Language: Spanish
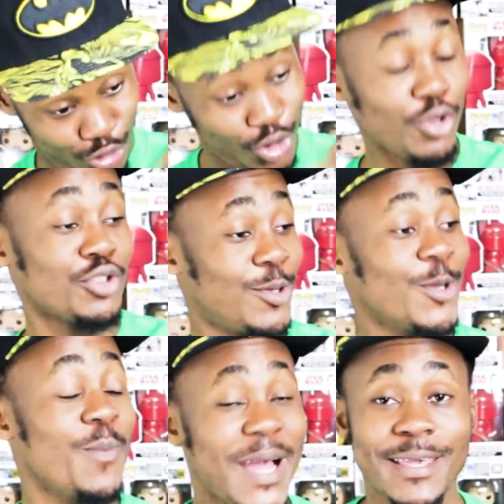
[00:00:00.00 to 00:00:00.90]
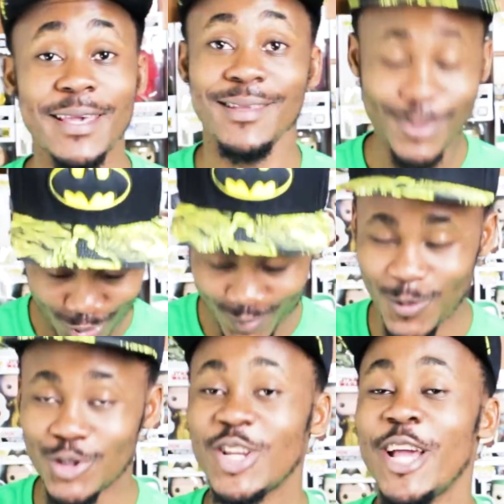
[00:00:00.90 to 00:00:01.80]
Yo soy Mikey, nos
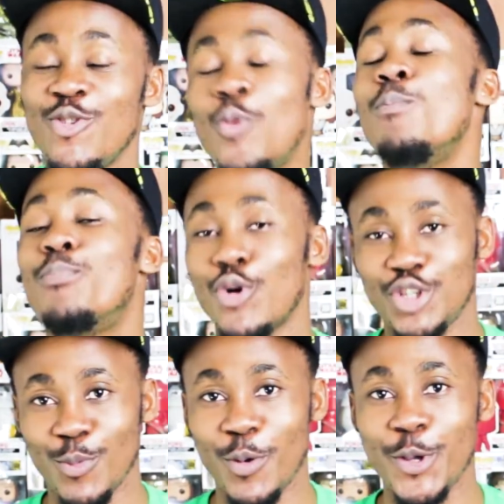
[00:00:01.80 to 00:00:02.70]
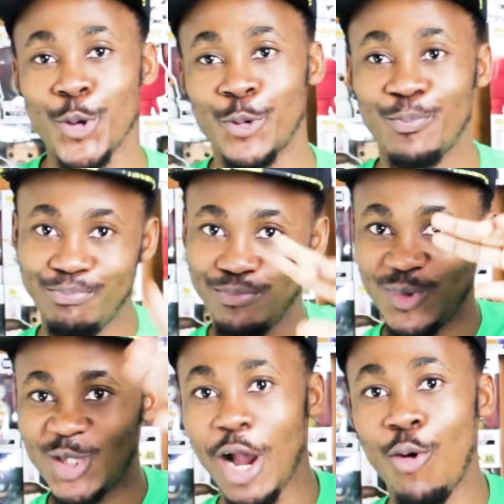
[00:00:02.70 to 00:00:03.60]
vemos en un próximo vídeo.
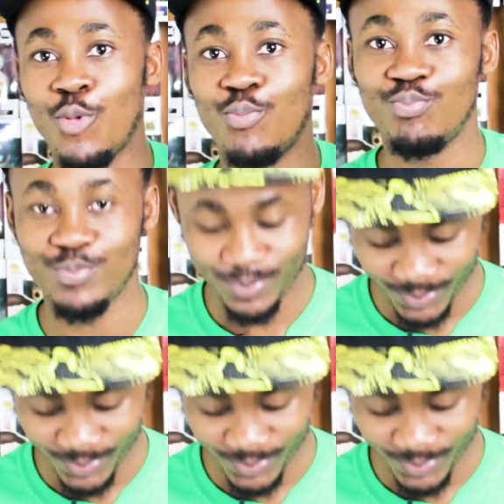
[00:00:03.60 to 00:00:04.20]
Chao.